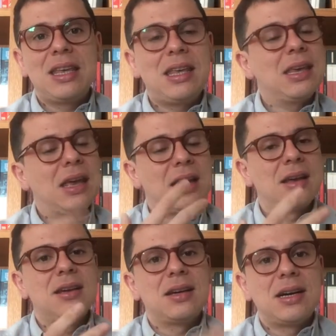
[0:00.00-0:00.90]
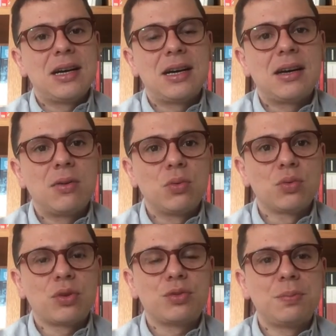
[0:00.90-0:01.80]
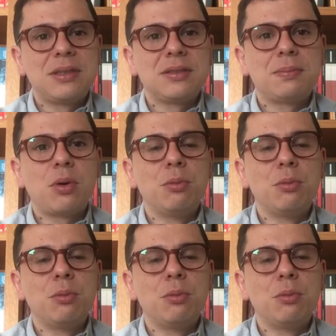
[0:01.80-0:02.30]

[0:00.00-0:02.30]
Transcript: que é ah, o nosso principal